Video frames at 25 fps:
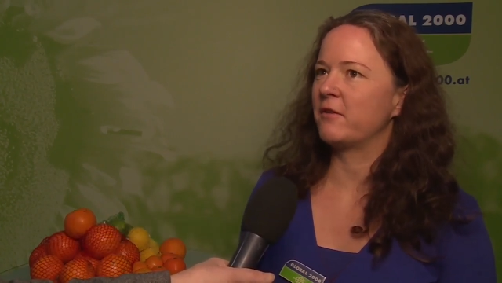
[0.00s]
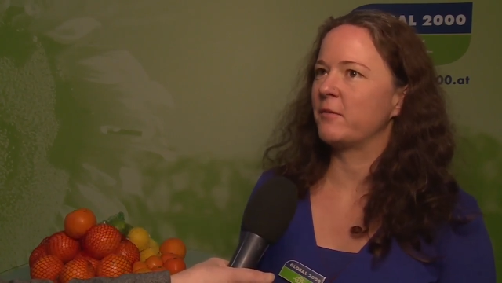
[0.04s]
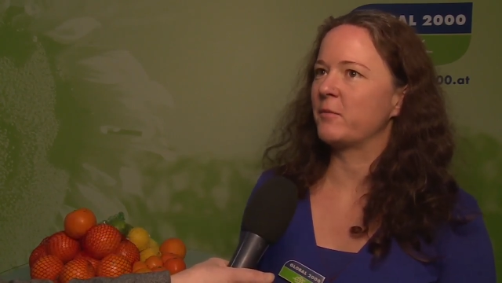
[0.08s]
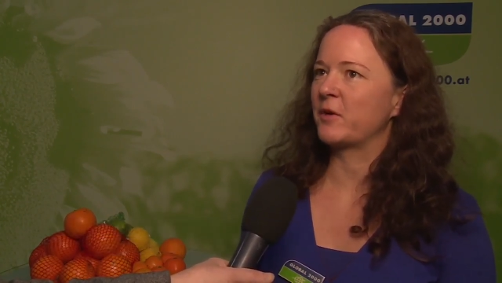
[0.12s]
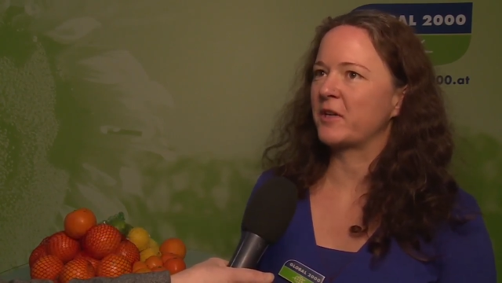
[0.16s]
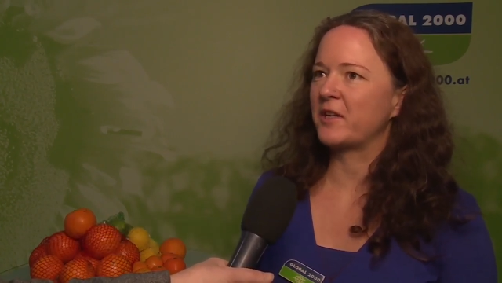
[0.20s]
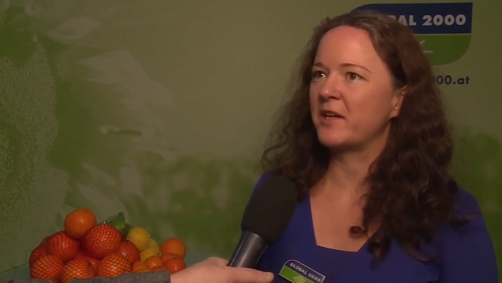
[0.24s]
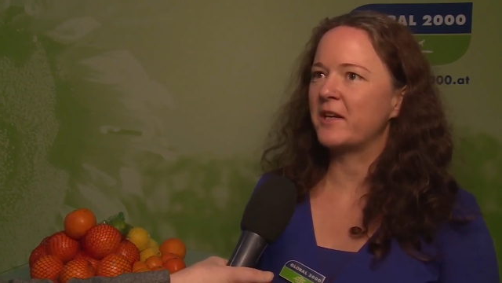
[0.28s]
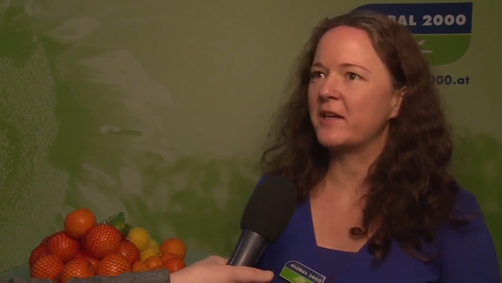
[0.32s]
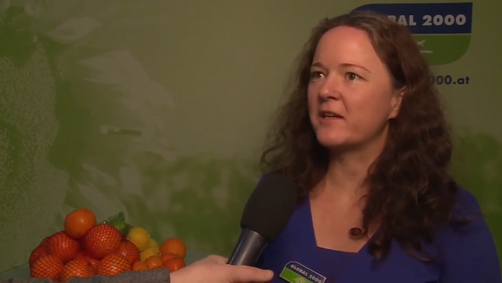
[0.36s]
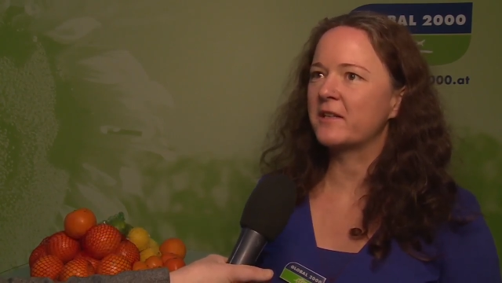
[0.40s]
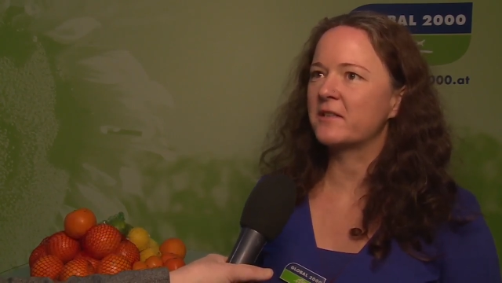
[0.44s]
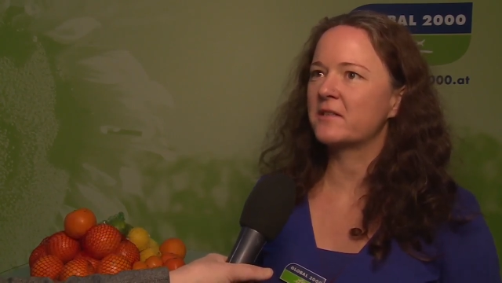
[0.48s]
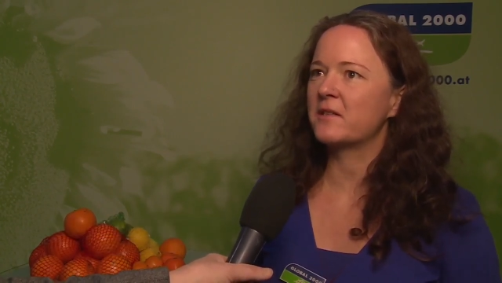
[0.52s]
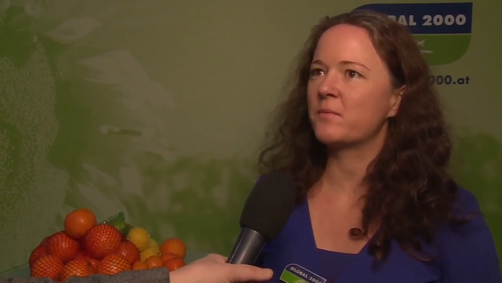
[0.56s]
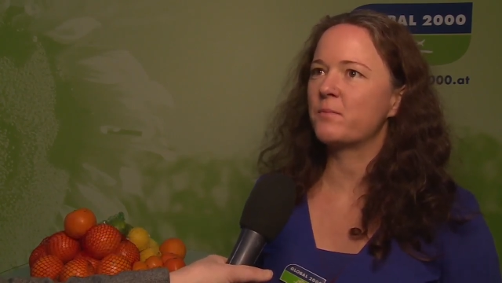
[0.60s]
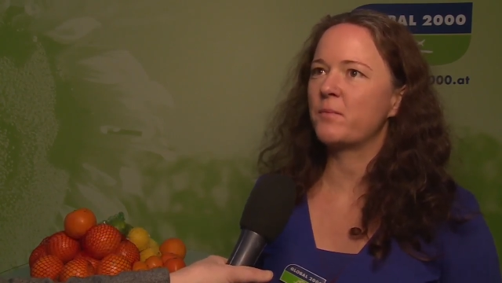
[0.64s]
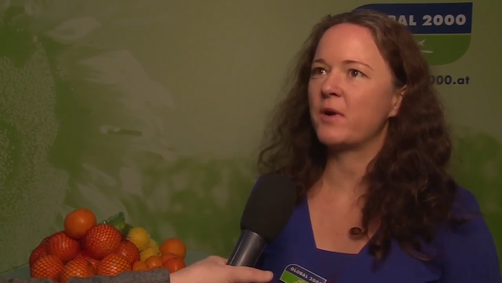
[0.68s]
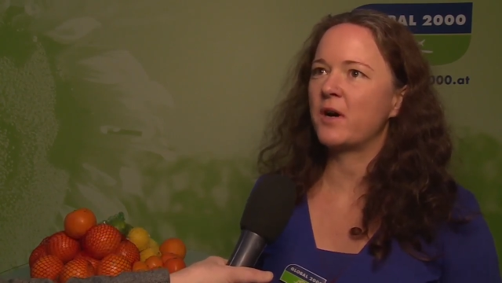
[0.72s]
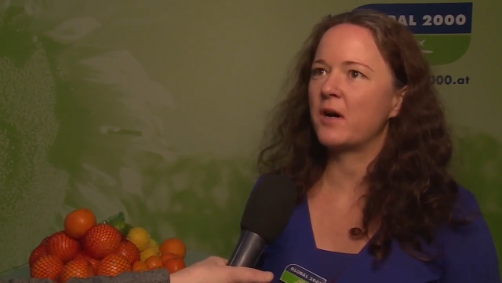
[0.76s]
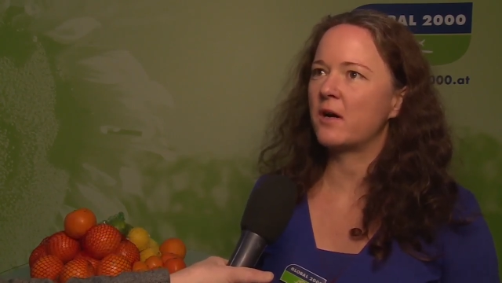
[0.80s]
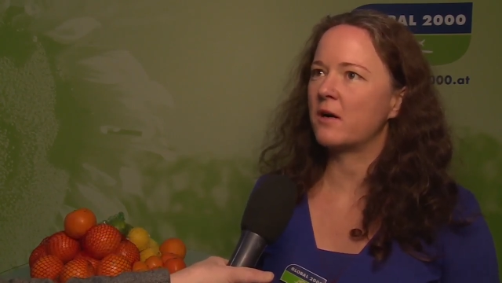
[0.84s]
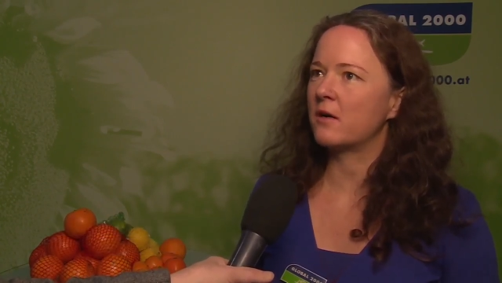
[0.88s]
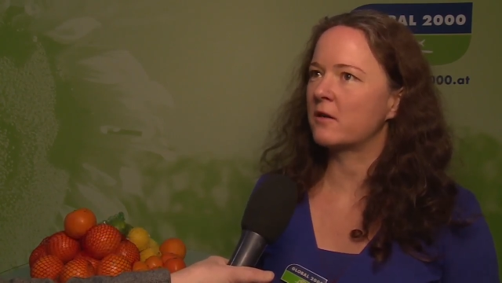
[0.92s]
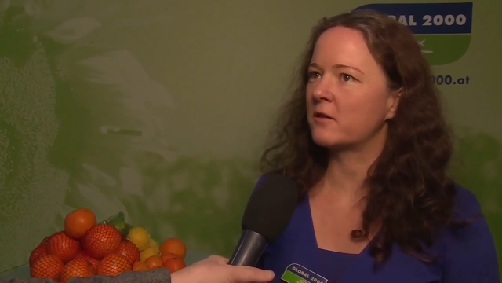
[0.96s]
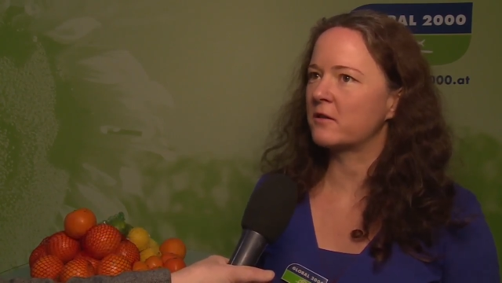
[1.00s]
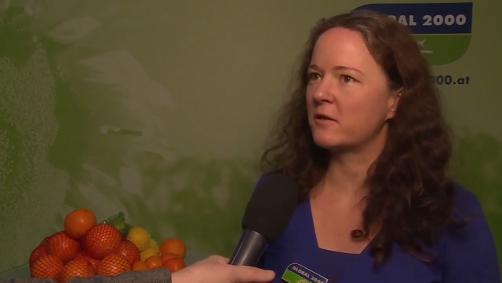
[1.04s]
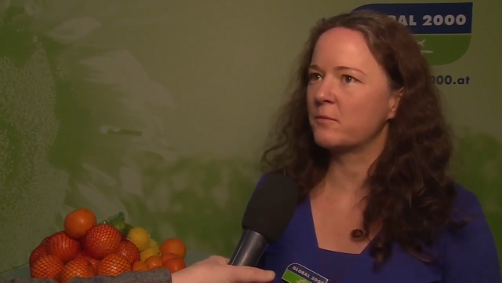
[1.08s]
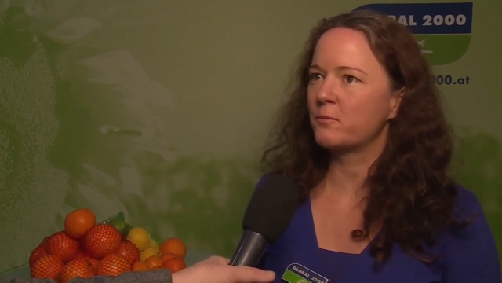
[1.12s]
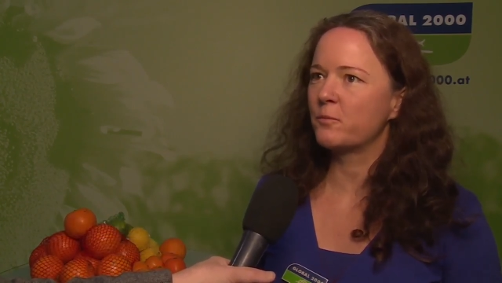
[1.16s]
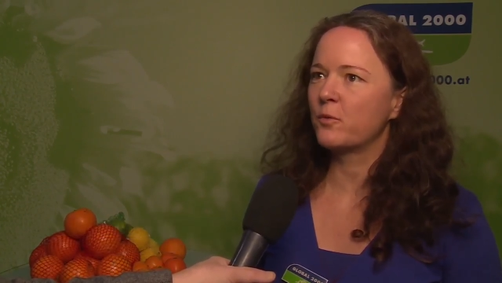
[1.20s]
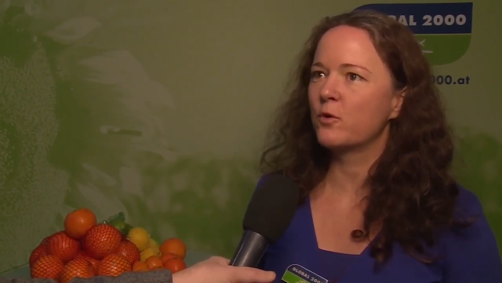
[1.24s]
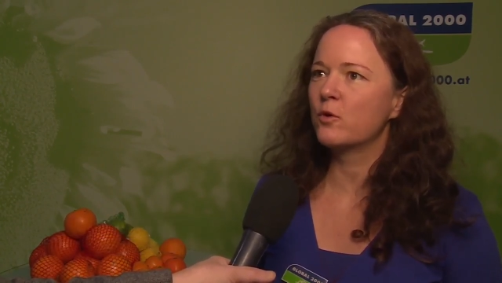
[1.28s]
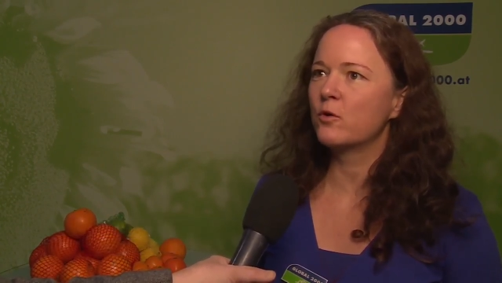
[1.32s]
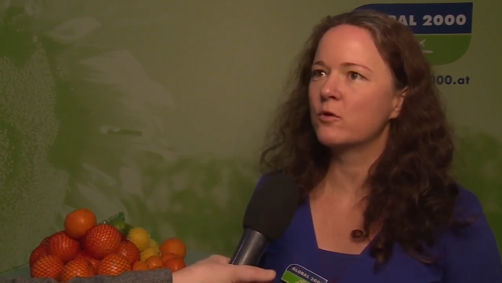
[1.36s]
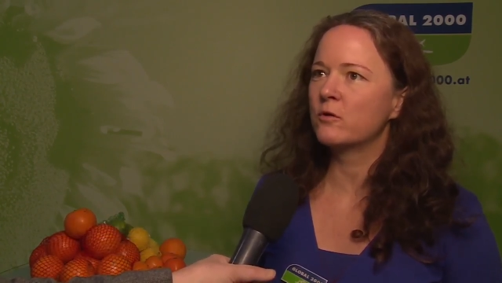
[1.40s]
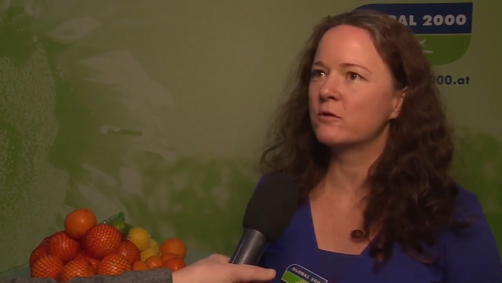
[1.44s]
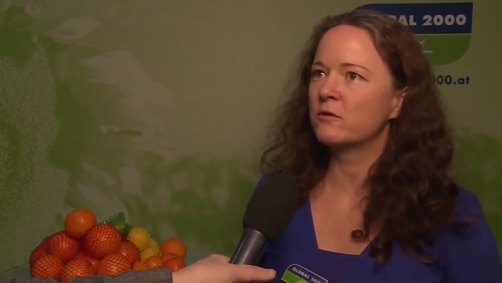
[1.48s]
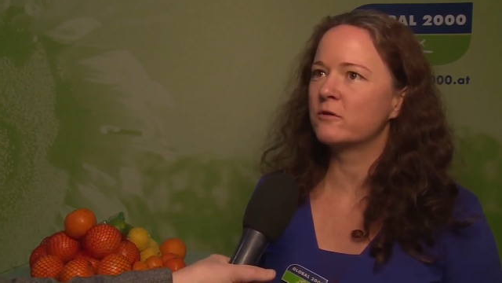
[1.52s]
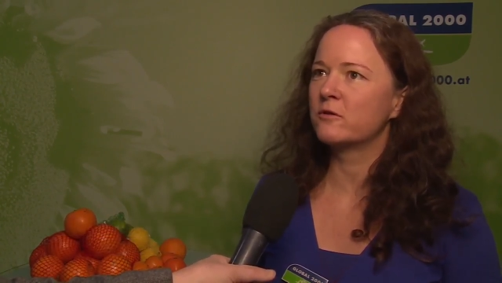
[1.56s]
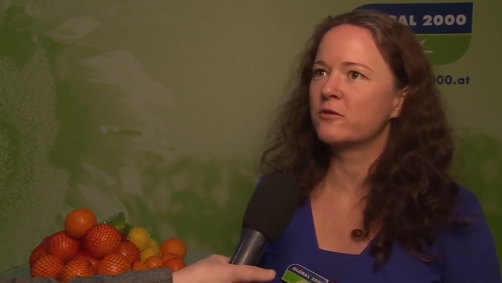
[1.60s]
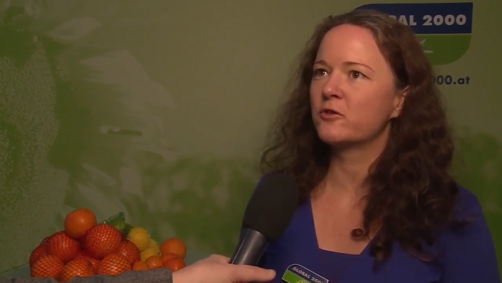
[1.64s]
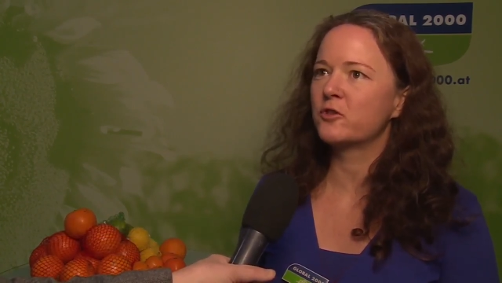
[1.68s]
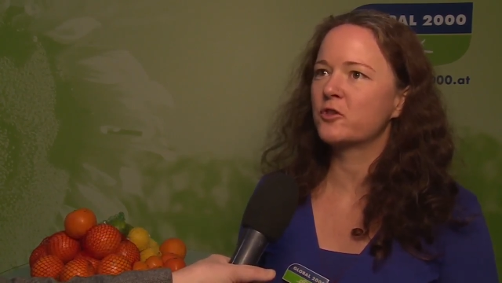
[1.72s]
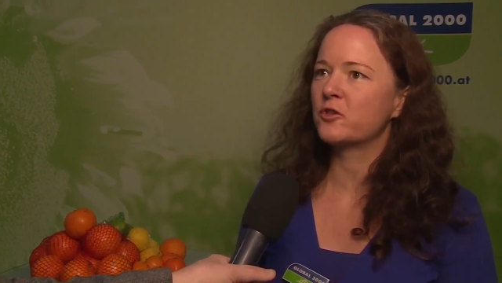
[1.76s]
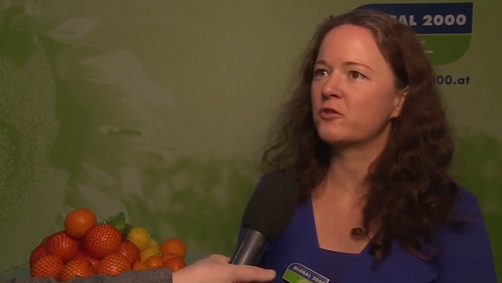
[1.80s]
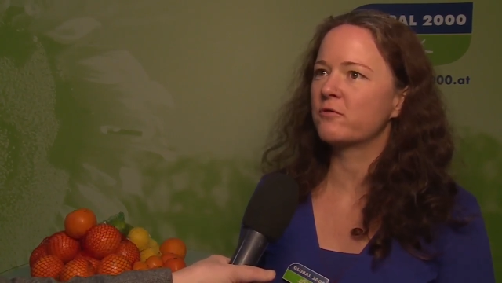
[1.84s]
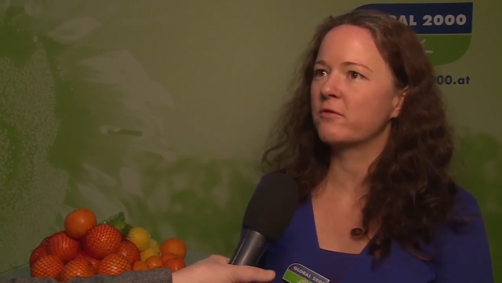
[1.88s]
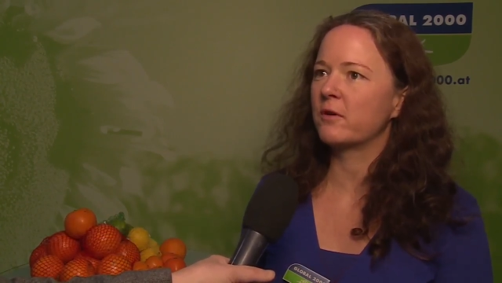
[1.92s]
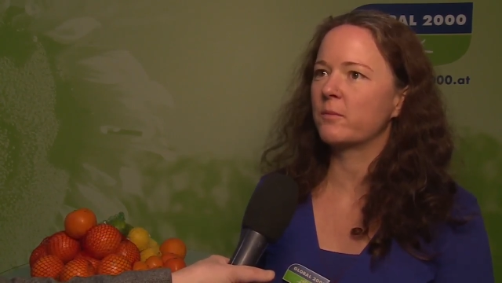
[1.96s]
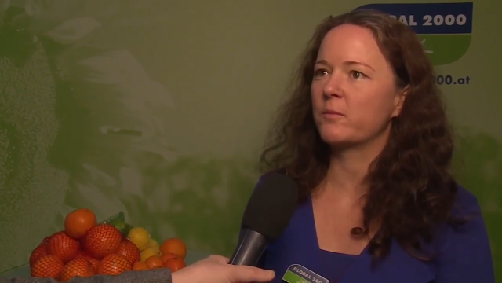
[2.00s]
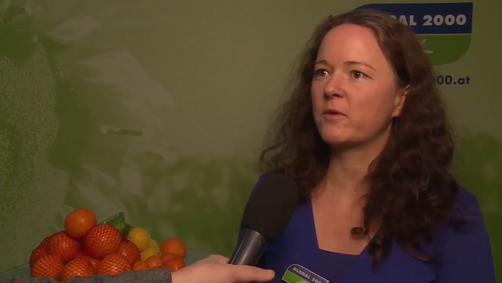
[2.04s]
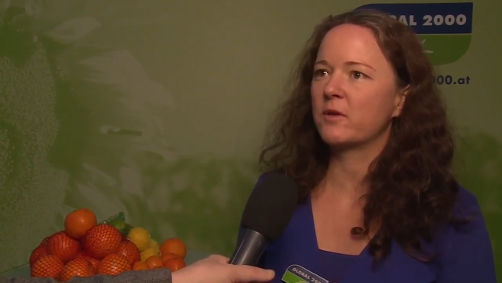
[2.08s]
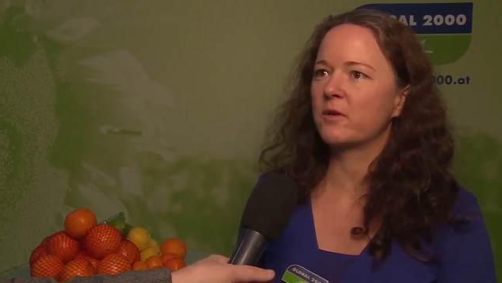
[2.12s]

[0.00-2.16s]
wenn man Kekse backt, im Punsch, wenn